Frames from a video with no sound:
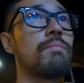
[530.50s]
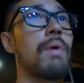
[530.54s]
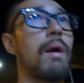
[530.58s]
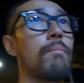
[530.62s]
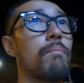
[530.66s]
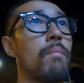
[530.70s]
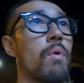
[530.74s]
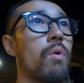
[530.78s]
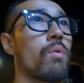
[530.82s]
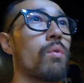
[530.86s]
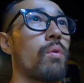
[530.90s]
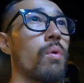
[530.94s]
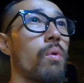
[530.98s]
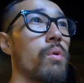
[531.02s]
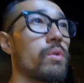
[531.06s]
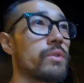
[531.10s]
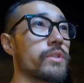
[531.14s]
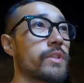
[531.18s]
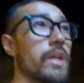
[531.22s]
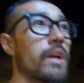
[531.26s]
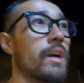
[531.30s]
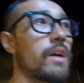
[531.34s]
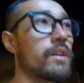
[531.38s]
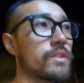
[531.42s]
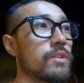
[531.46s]
밥 먹고
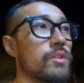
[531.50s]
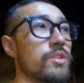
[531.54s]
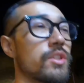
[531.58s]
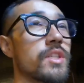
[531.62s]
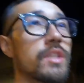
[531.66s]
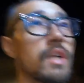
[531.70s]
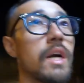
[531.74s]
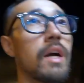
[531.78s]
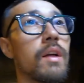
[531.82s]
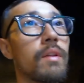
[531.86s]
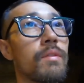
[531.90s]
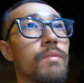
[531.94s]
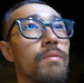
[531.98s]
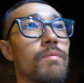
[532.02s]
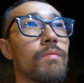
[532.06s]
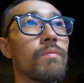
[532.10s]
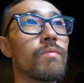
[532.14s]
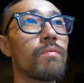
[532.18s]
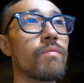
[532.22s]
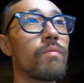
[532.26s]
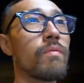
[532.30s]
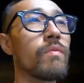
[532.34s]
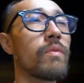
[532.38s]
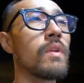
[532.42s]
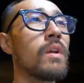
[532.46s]
호스텔 가서 시간
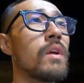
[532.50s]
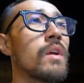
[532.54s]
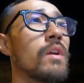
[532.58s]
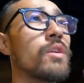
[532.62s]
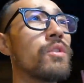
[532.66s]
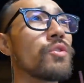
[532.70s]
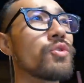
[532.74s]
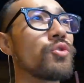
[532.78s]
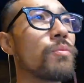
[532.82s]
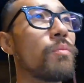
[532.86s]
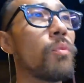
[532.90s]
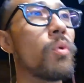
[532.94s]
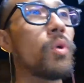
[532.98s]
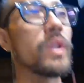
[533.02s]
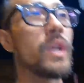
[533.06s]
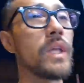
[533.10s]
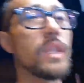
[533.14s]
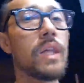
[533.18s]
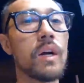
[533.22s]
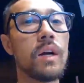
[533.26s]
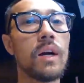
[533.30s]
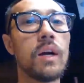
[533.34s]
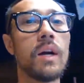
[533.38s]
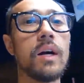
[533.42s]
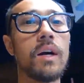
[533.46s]
좀
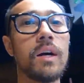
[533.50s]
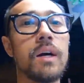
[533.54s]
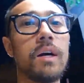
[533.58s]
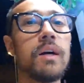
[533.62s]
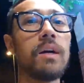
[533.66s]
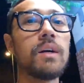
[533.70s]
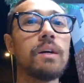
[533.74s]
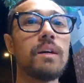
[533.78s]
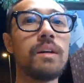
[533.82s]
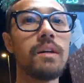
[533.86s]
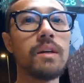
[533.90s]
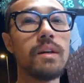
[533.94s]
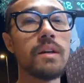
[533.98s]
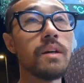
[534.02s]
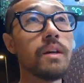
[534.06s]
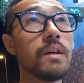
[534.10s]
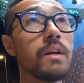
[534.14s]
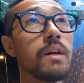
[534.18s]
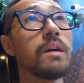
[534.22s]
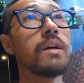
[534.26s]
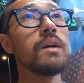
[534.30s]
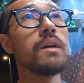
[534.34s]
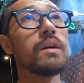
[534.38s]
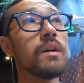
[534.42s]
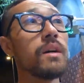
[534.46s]
보내다가
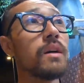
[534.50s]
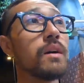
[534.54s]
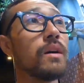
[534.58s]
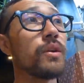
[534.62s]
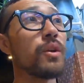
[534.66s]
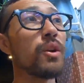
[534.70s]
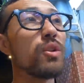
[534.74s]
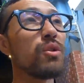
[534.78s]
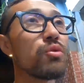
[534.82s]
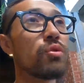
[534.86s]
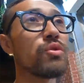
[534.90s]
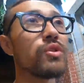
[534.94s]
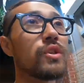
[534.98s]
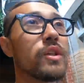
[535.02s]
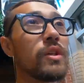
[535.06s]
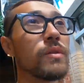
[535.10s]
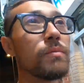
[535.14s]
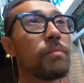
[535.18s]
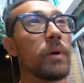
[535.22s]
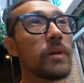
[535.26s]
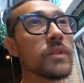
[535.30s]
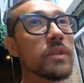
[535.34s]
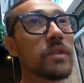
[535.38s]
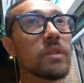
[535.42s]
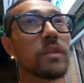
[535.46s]
12시
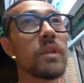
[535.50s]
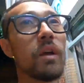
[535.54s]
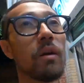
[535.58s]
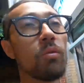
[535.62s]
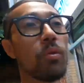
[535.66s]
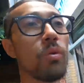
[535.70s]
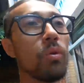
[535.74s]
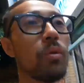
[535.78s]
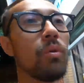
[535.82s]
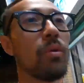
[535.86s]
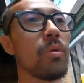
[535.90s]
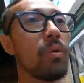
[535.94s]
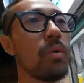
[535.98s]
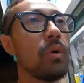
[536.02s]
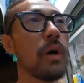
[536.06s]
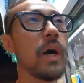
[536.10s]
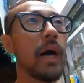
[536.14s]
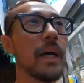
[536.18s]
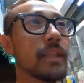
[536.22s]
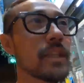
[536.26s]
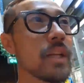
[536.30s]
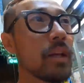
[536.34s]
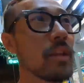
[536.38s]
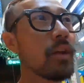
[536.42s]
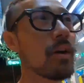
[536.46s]
버스 타고
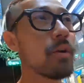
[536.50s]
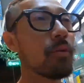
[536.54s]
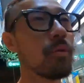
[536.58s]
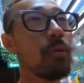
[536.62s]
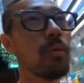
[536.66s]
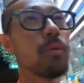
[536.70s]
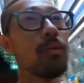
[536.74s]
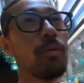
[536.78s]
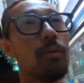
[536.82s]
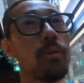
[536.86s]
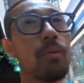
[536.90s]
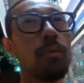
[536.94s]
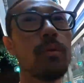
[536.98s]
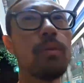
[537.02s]
아테나로